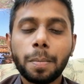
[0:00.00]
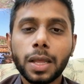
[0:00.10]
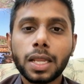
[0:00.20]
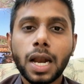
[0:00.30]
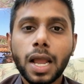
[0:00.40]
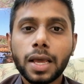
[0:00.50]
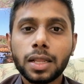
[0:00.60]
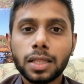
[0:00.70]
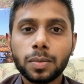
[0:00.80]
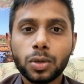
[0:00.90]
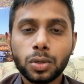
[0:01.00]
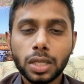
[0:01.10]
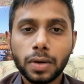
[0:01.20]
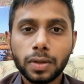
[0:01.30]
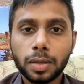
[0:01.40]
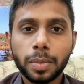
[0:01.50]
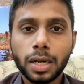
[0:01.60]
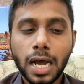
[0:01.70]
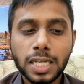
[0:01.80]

பதினாலாயிரத்தி முந்நூற்றி அறுபது பேர்